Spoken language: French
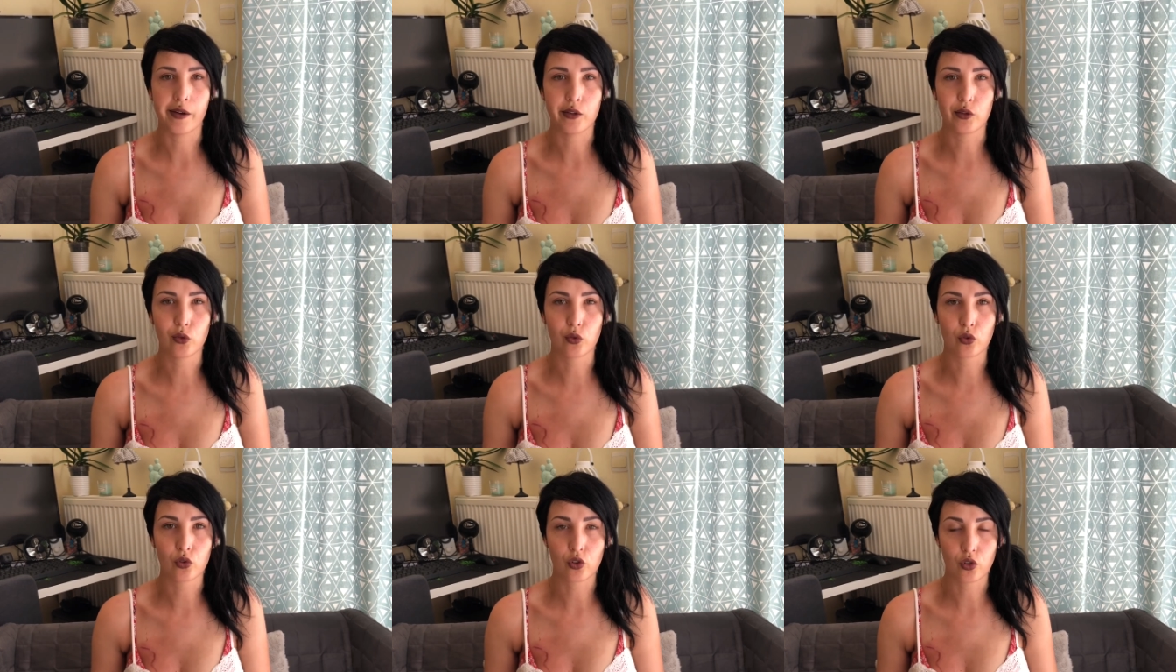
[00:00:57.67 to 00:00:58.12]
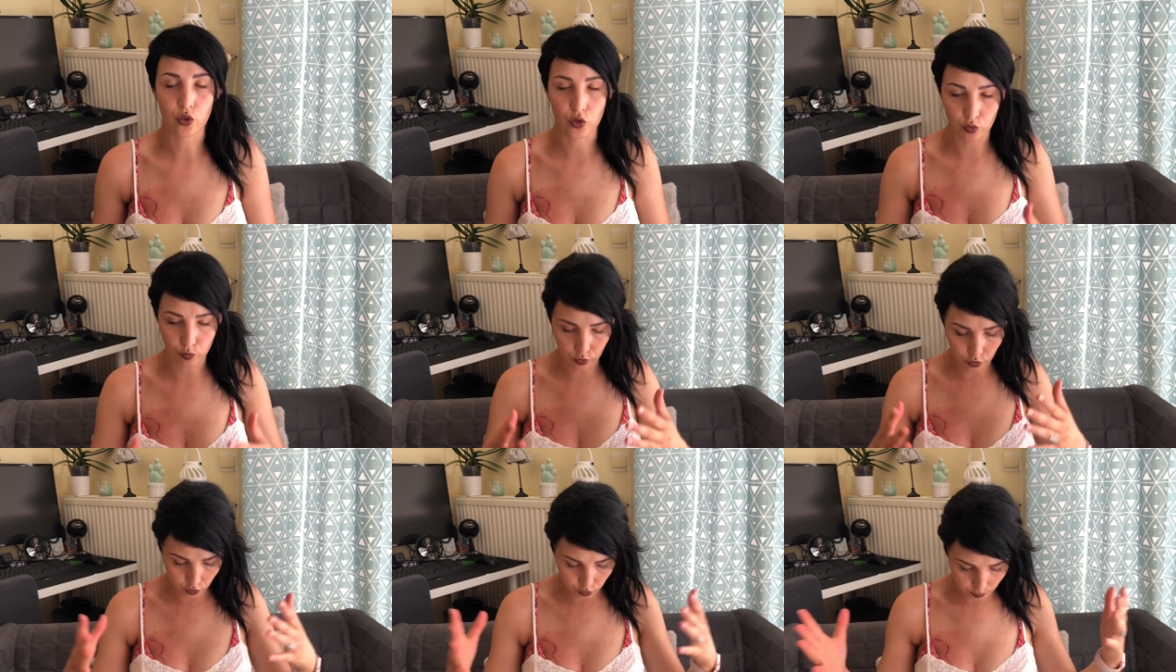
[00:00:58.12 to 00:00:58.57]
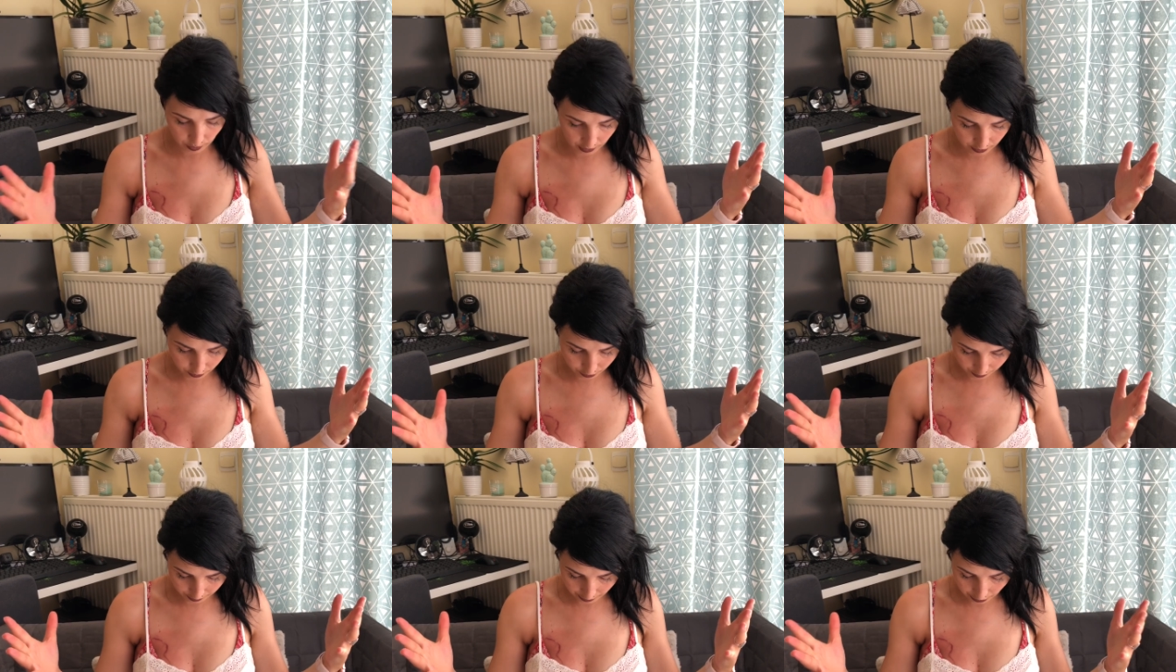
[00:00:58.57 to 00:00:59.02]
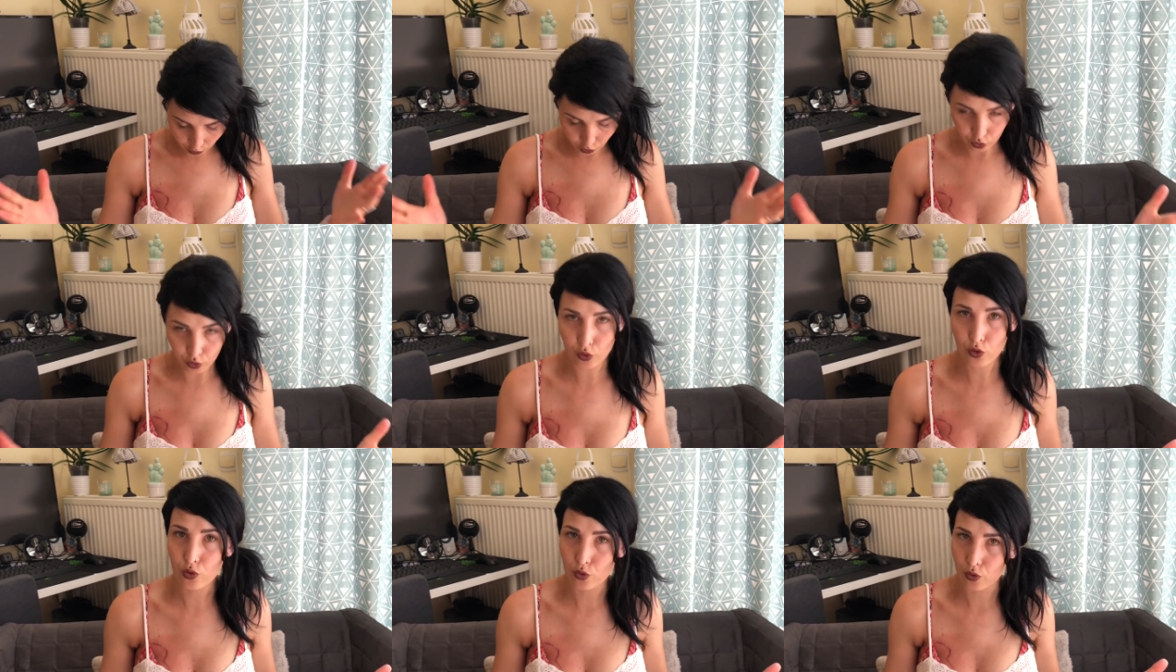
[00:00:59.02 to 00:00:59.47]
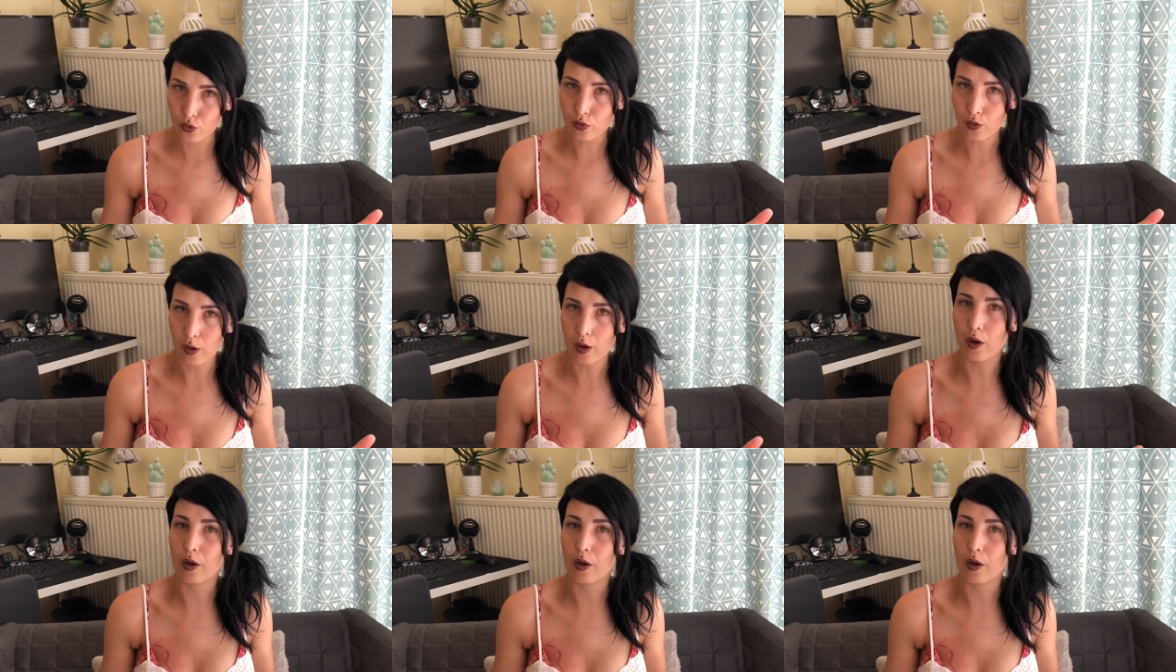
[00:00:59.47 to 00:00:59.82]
donc je me suis mise dans cette tenue.